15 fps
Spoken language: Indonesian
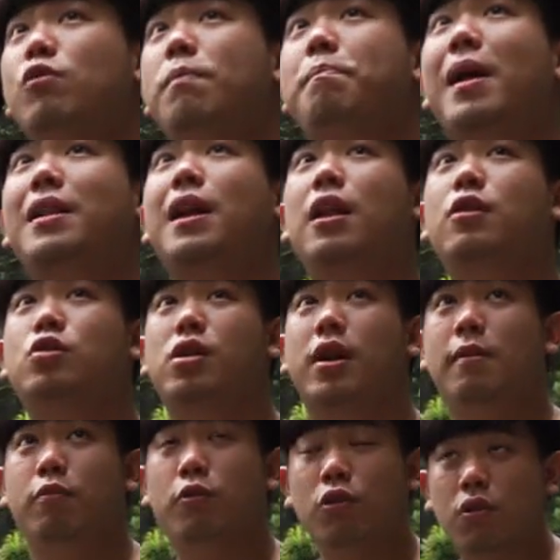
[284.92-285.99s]
tuh 400
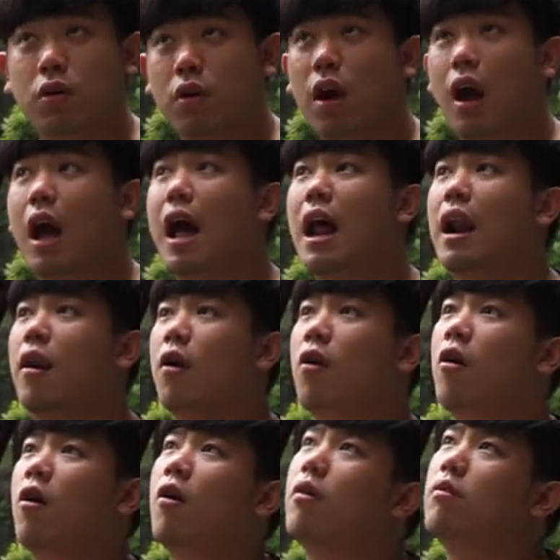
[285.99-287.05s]
ribu,
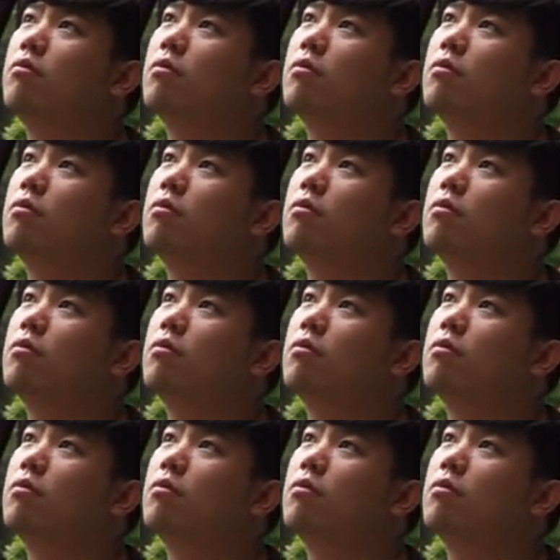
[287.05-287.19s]
kalau